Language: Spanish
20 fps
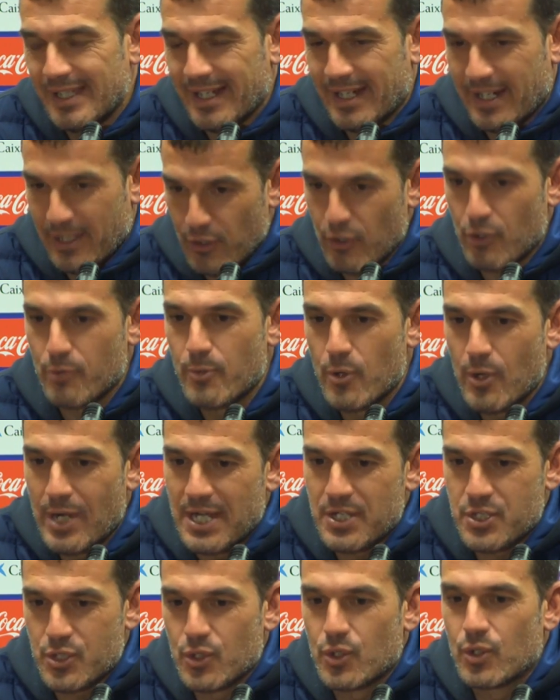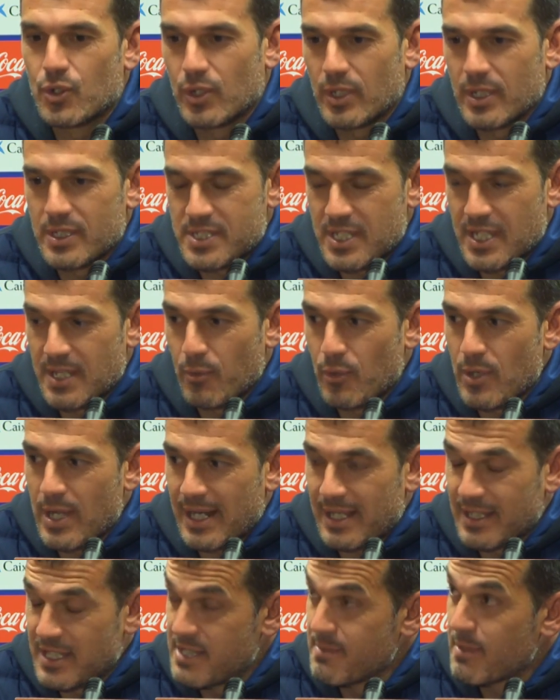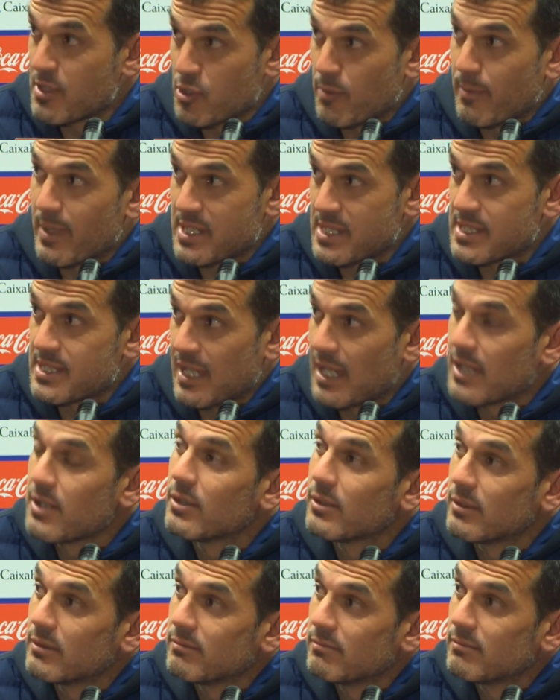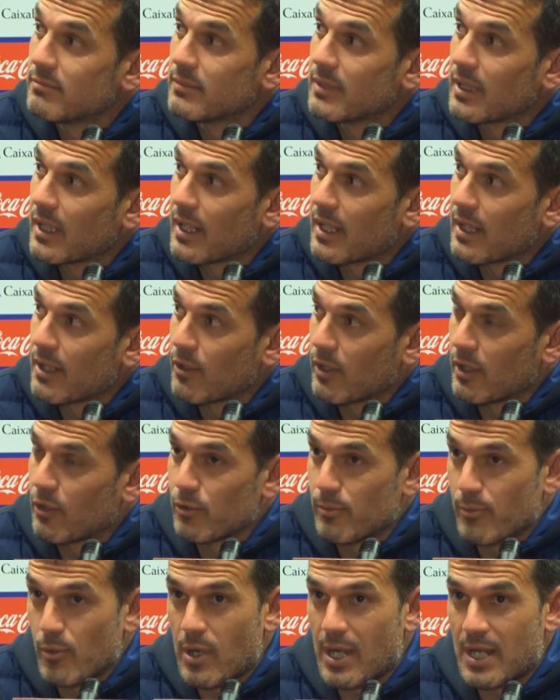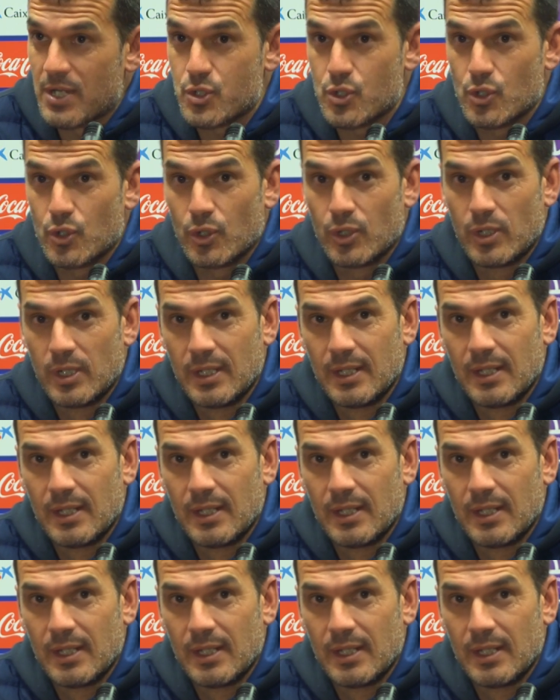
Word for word: creo que el Grupo Carso eh, se llevó una gratísima sorpresa este año. Creo que el Grupo Carso...